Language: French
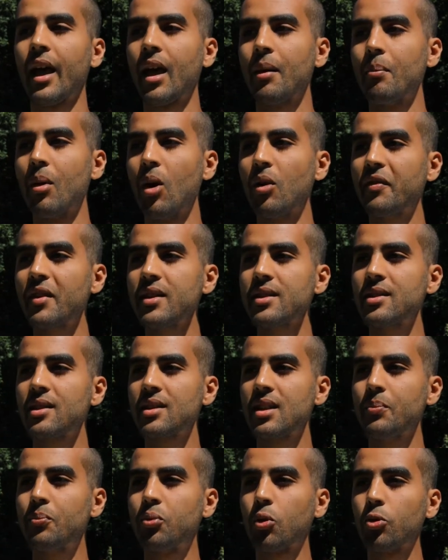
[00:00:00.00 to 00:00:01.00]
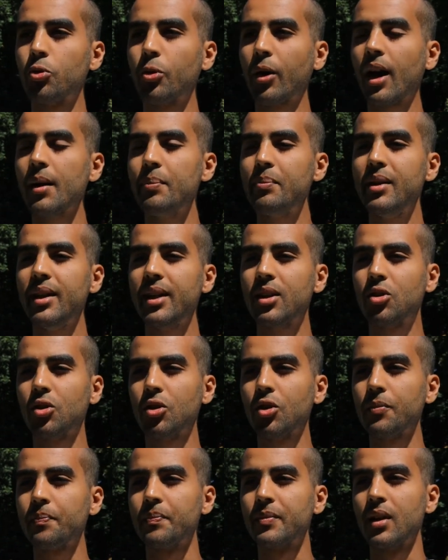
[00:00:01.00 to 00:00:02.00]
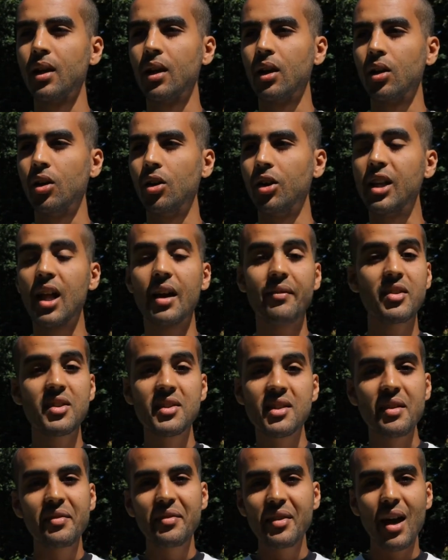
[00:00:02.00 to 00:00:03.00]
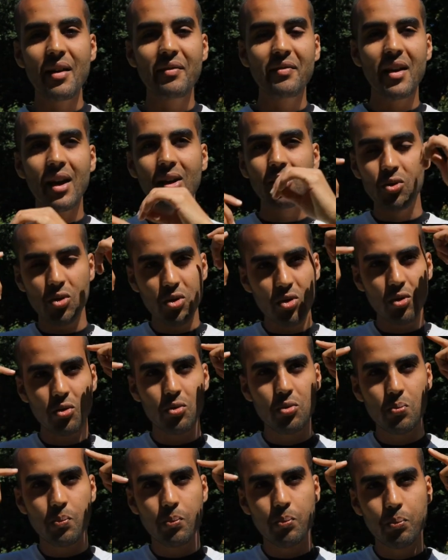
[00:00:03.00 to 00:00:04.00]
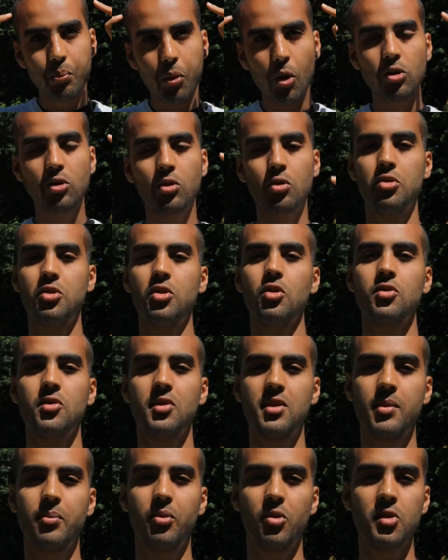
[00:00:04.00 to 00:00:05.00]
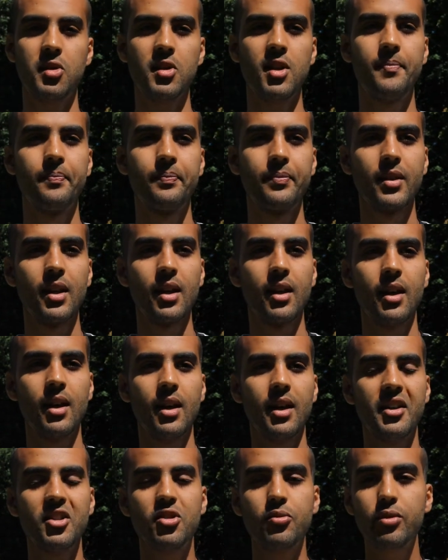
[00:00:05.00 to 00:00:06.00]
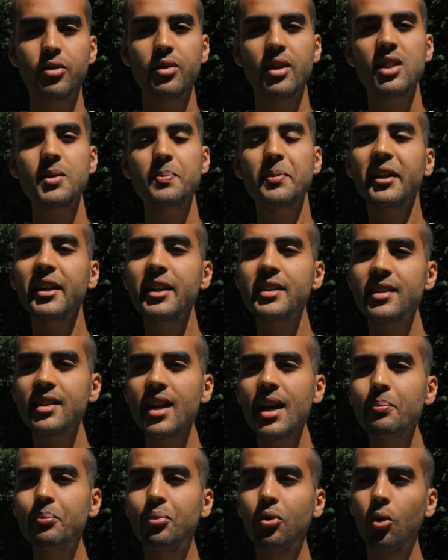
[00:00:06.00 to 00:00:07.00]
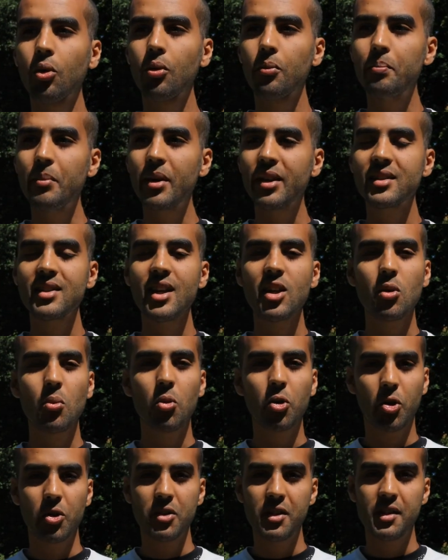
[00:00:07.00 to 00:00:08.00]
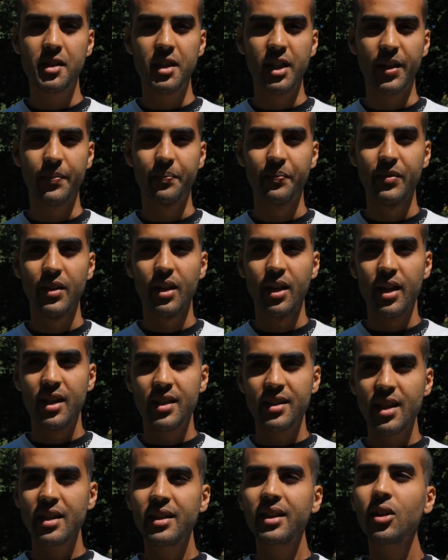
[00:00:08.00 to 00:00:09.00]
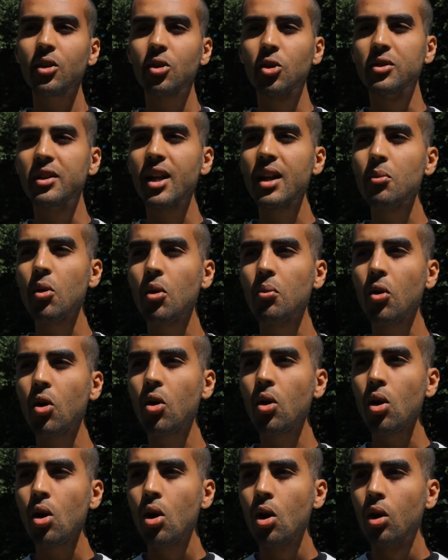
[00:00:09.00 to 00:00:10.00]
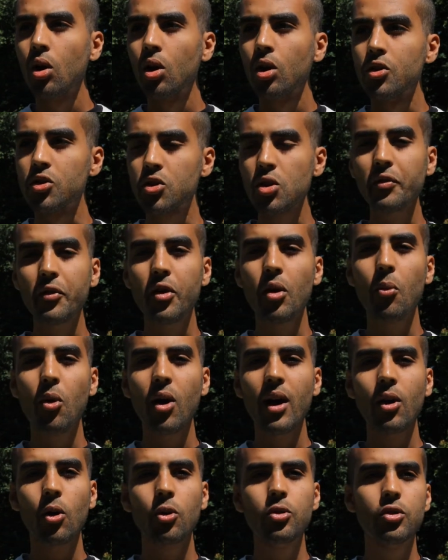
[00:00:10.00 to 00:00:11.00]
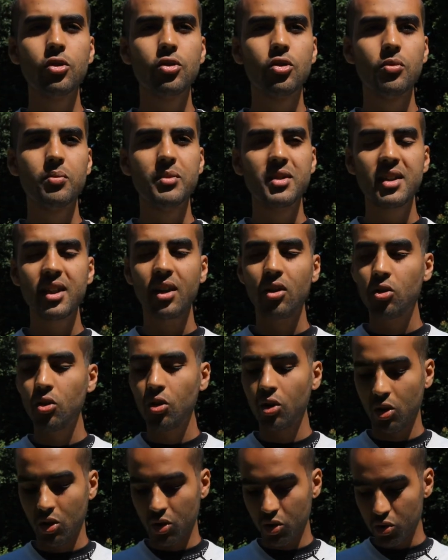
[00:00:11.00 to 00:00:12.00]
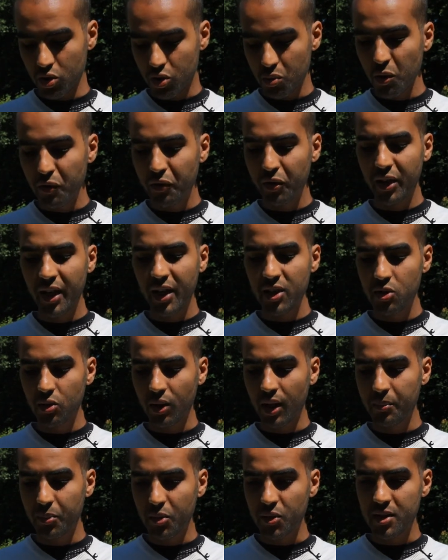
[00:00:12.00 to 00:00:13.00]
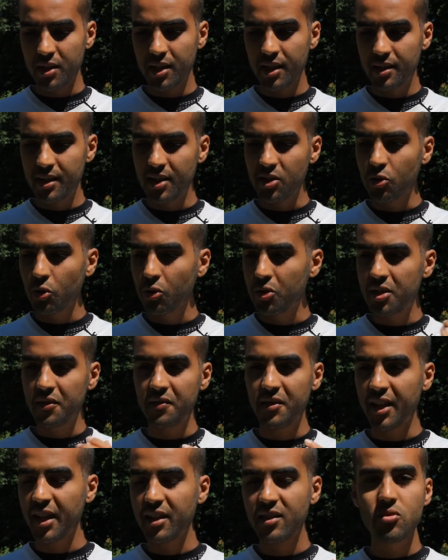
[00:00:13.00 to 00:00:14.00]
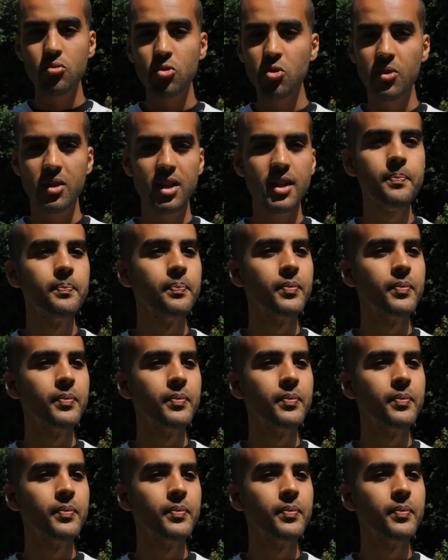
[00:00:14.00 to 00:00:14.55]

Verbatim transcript: bah en fait, c'était pour lui rappeler qu'il euh, il avait ce défi à faire de se prendre conscience de ses pensées. je me suis inspiré de ça pour mettre ça dans mon quotidien. C'est-à-dire que dès le moment, sauf que moi, au lieu de me dire que je me focalise sur les pensées destructives, négatives, je me suis dit,